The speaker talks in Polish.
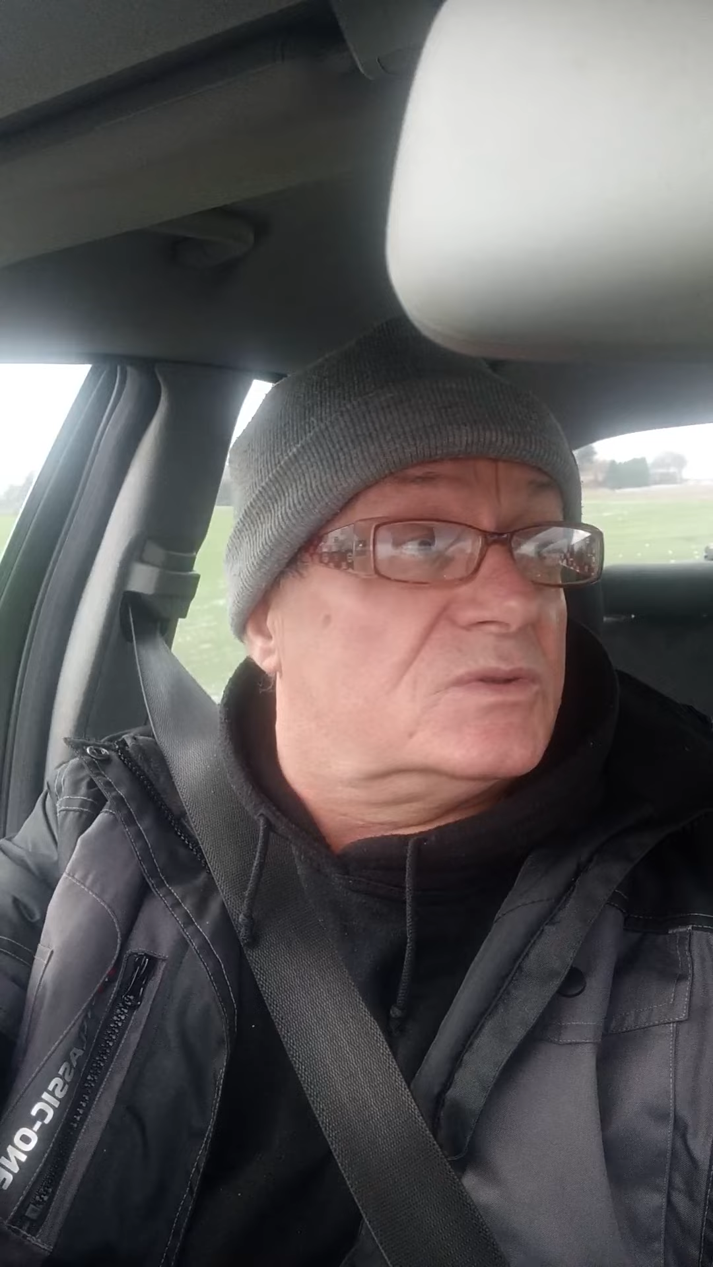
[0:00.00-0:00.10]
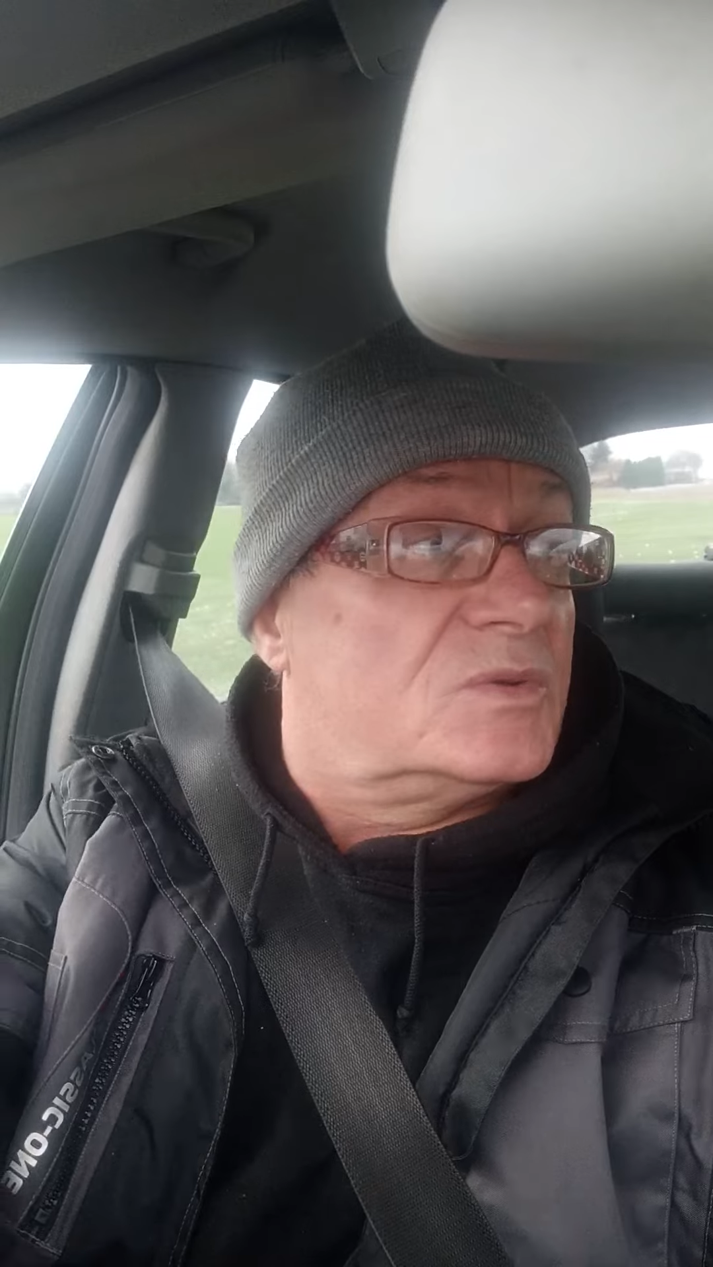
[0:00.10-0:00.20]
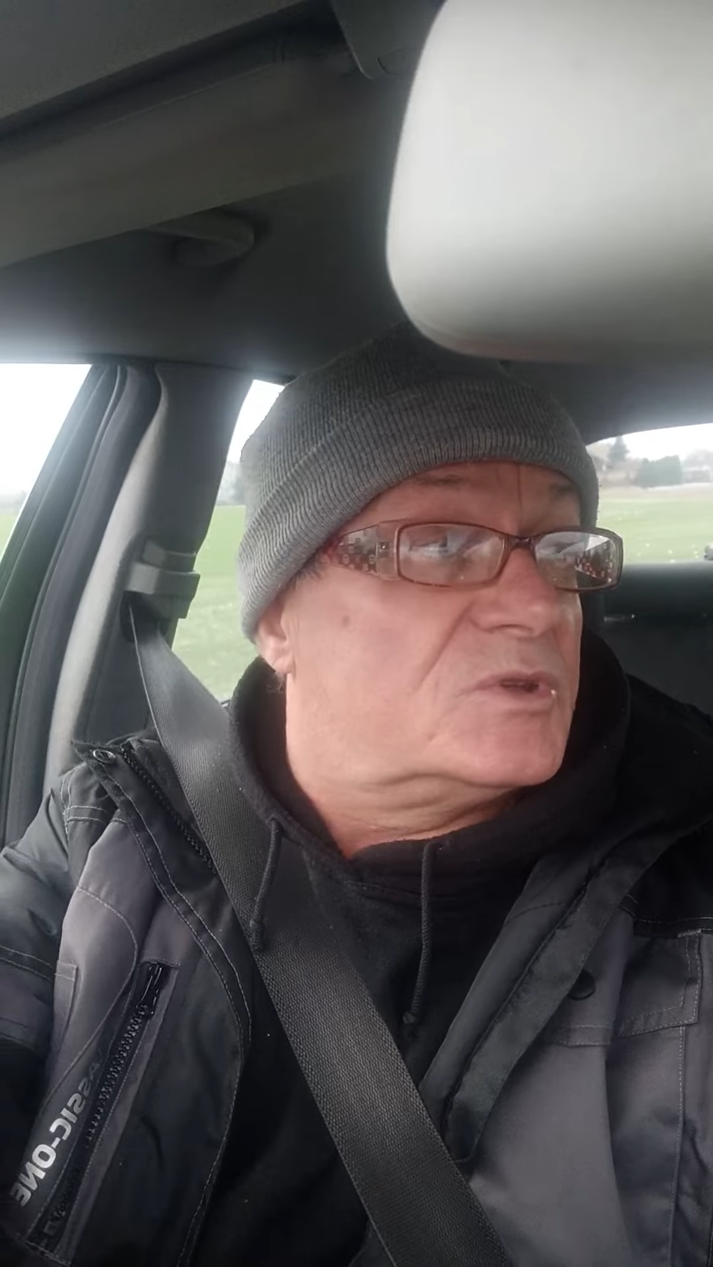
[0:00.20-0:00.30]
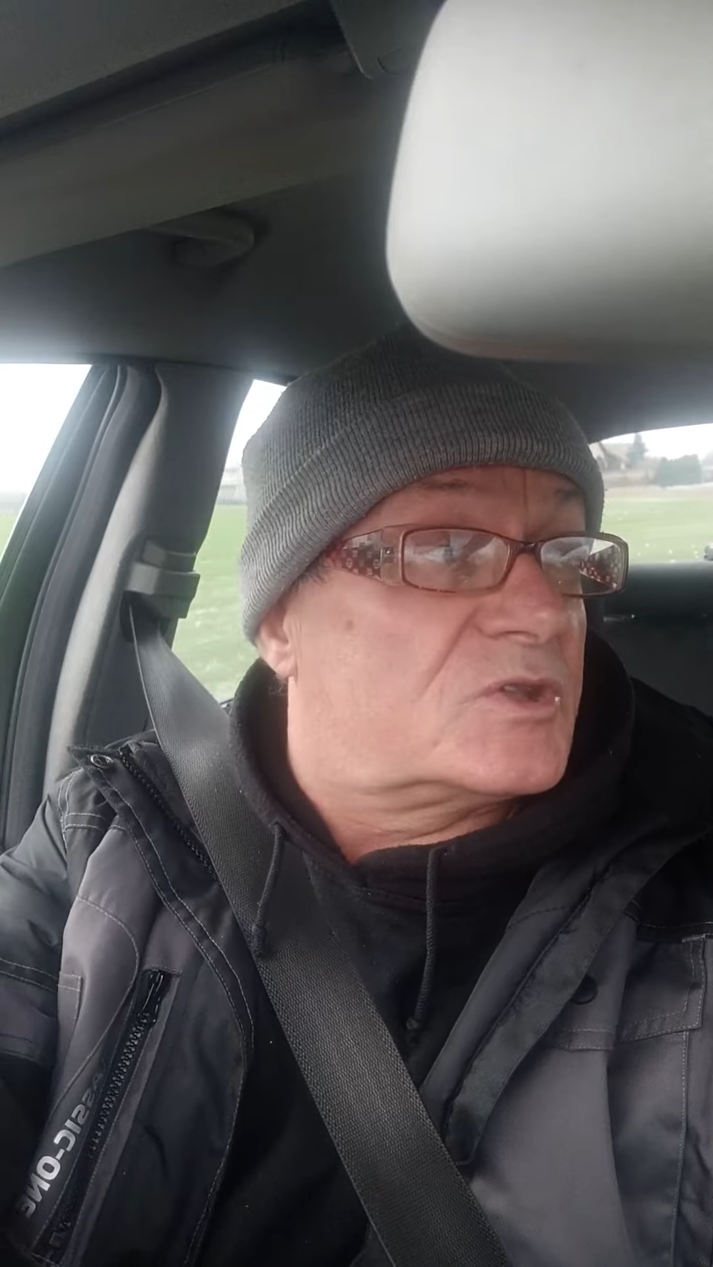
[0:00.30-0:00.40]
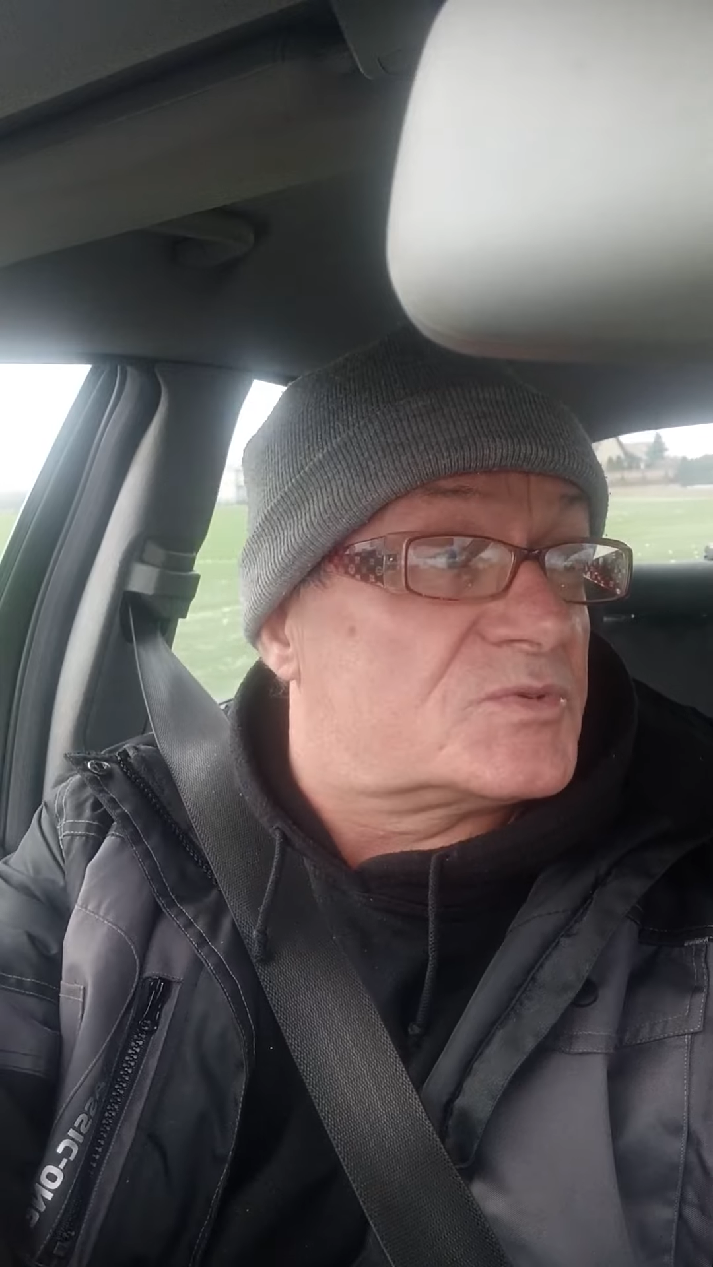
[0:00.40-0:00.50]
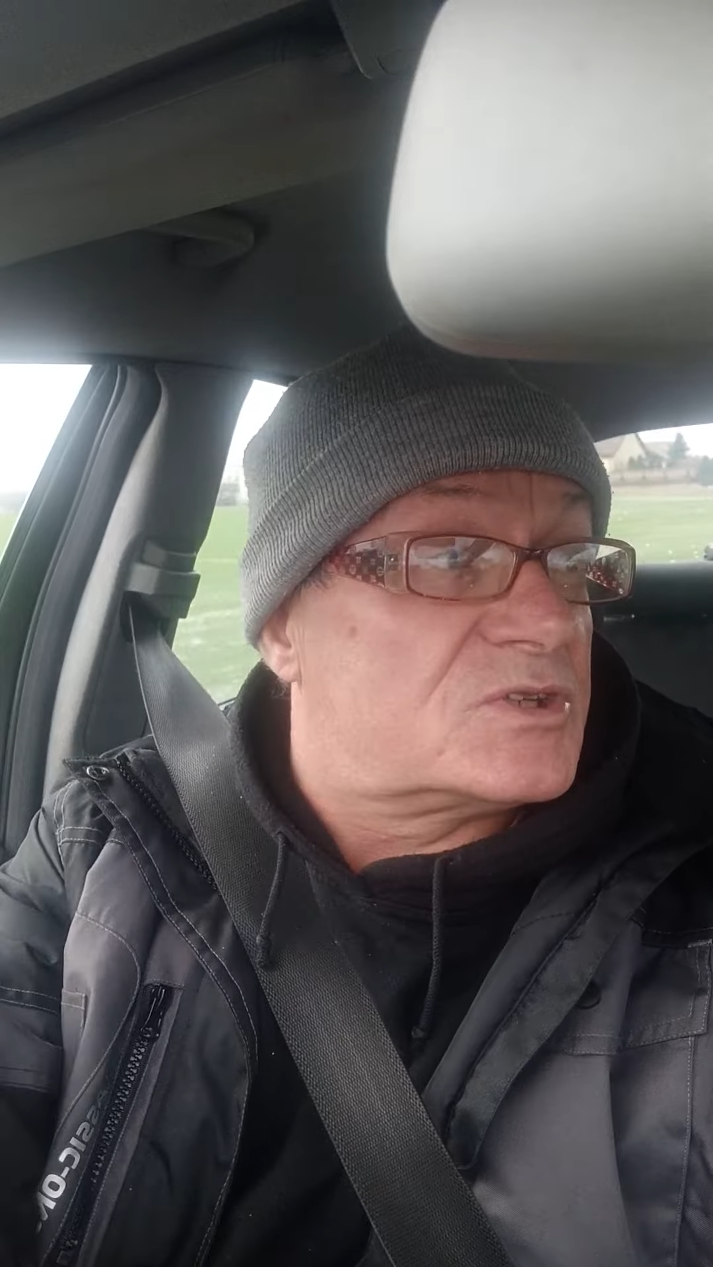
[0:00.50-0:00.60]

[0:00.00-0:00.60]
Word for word: to my to